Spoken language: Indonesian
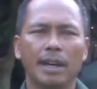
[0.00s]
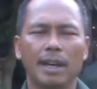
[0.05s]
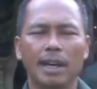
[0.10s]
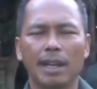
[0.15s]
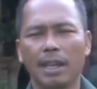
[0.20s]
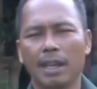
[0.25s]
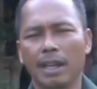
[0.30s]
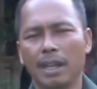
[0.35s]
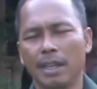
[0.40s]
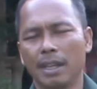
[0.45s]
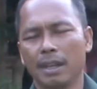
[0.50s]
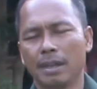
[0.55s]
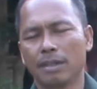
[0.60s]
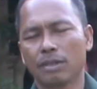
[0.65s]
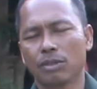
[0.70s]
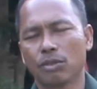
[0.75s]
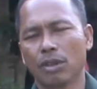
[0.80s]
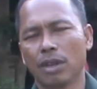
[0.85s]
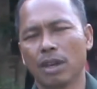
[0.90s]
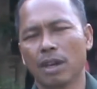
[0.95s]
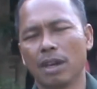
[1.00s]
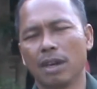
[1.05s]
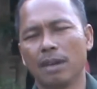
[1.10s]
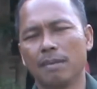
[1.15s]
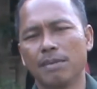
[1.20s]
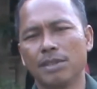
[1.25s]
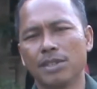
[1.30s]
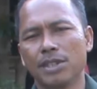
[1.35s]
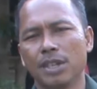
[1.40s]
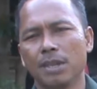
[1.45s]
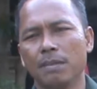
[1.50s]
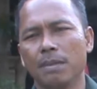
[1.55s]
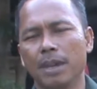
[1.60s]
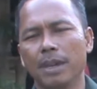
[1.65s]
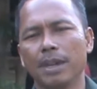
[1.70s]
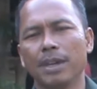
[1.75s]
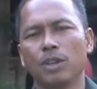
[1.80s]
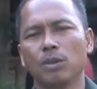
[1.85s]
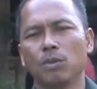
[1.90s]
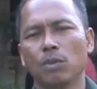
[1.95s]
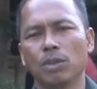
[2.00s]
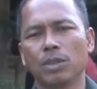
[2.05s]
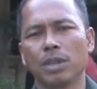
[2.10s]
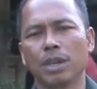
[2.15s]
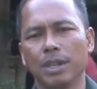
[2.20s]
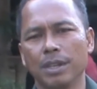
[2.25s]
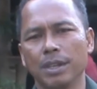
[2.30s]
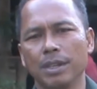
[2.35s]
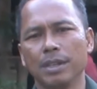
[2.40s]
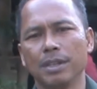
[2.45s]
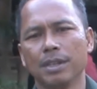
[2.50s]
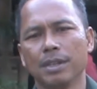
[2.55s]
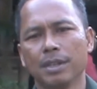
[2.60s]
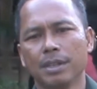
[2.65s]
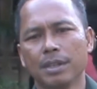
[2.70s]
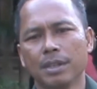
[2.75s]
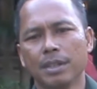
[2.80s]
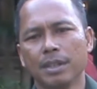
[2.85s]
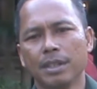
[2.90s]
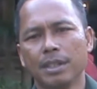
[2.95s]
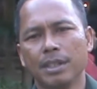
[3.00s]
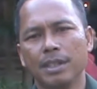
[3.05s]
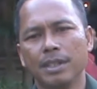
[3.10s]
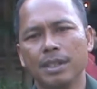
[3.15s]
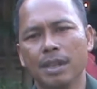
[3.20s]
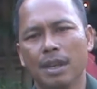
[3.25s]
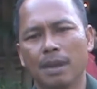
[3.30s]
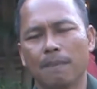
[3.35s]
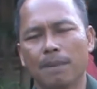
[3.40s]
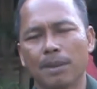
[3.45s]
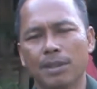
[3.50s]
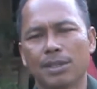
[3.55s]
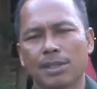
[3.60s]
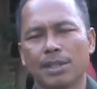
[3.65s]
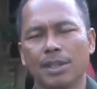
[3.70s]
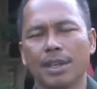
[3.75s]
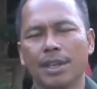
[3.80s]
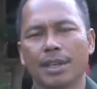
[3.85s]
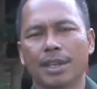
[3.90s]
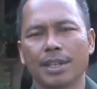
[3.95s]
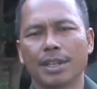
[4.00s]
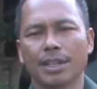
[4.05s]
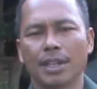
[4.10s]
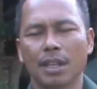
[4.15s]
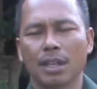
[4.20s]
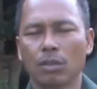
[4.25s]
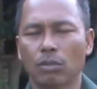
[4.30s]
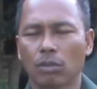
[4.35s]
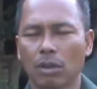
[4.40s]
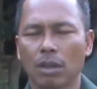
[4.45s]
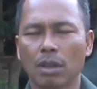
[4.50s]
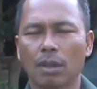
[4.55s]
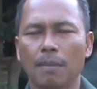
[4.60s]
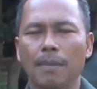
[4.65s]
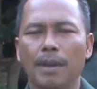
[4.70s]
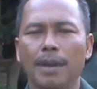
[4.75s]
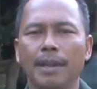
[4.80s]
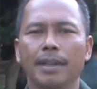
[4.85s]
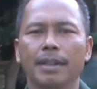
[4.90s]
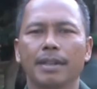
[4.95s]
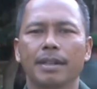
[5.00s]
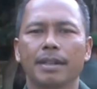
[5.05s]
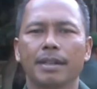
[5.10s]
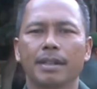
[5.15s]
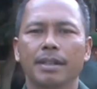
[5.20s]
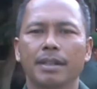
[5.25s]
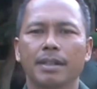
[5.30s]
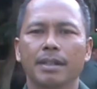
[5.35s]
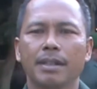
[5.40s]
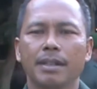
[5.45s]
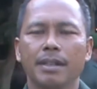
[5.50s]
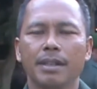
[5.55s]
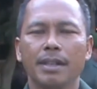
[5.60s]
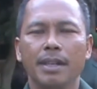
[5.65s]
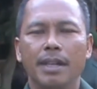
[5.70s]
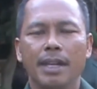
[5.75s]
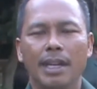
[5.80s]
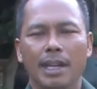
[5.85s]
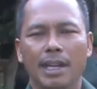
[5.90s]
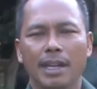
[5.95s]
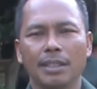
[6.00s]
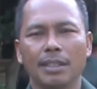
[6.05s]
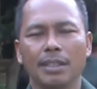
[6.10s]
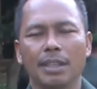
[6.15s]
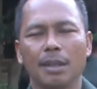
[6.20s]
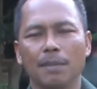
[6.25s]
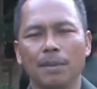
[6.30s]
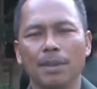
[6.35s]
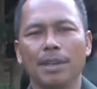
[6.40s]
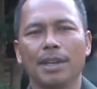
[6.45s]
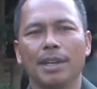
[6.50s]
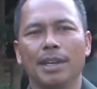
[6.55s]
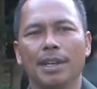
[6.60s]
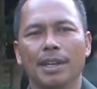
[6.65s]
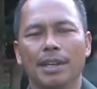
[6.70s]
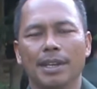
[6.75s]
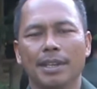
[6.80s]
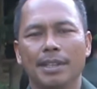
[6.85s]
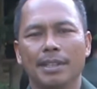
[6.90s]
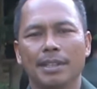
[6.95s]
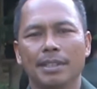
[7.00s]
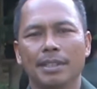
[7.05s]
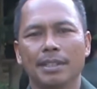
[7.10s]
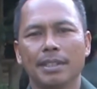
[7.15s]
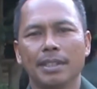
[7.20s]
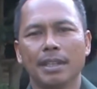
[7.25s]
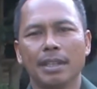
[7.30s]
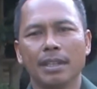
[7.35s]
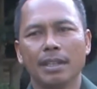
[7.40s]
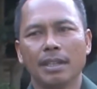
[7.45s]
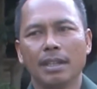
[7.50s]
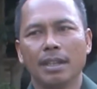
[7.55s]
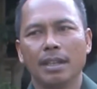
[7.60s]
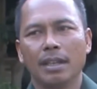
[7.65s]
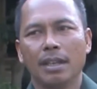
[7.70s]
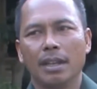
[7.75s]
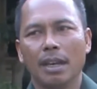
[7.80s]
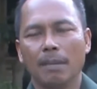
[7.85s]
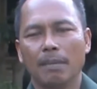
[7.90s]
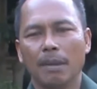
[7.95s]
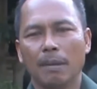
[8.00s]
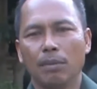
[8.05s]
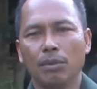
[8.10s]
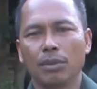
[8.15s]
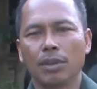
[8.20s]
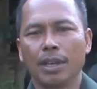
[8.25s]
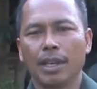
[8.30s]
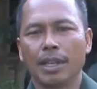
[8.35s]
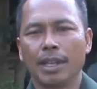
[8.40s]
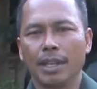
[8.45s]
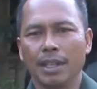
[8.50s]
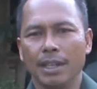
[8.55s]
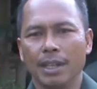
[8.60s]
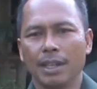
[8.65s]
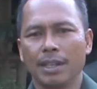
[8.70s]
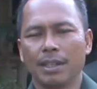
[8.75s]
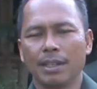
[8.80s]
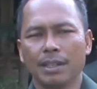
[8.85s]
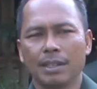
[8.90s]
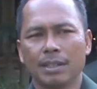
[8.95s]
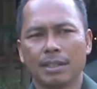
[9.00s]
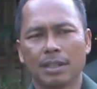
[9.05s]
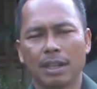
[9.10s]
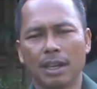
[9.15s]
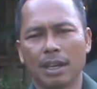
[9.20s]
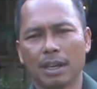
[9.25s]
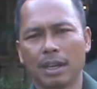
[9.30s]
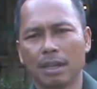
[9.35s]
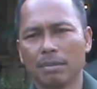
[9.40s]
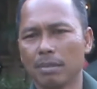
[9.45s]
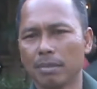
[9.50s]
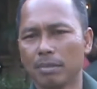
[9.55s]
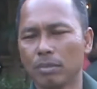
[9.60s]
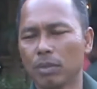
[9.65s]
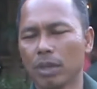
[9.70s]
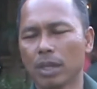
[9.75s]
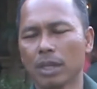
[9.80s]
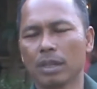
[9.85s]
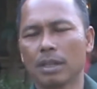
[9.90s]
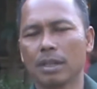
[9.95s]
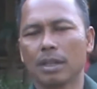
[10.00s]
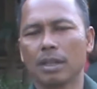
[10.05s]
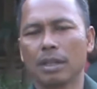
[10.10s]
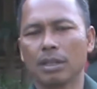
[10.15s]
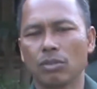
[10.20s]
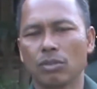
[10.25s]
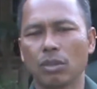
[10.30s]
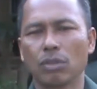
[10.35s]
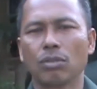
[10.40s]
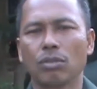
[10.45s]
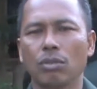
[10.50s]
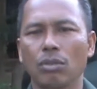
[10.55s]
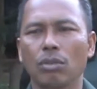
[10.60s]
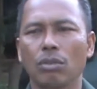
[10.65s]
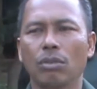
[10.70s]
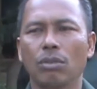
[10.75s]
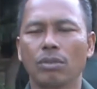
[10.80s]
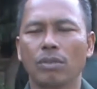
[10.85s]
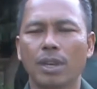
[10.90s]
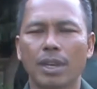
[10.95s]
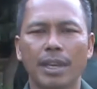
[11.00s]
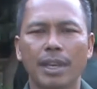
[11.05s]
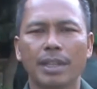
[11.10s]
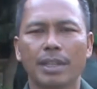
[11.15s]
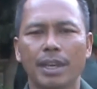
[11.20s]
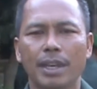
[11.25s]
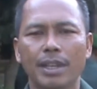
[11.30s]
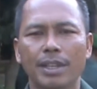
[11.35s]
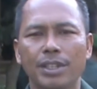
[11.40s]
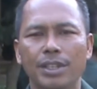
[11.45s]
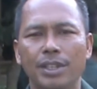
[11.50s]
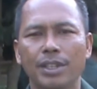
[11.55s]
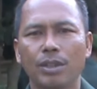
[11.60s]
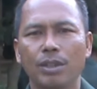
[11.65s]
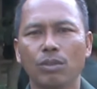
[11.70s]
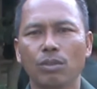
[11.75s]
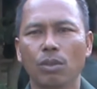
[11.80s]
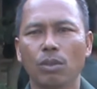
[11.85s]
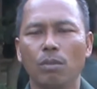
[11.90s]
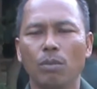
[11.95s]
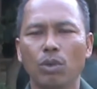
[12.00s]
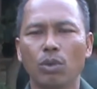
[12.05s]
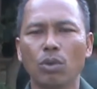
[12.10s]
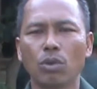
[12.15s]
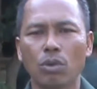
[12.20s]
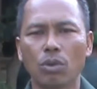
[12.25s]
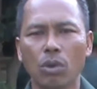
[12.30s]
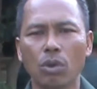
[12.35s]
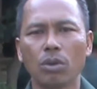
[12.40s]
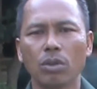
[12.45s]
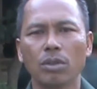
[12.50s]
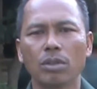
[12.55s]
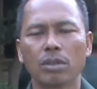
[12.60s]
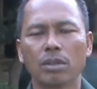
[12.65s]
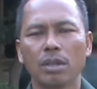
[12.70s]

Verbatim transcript: hal-hal yang sudah menjadi baik di Sari yang pasti akan saya lanjutkan ke depan. Akan tetapi ya apapun keadaannya saya akan membuat suatu kegiatan di sini yang mendukung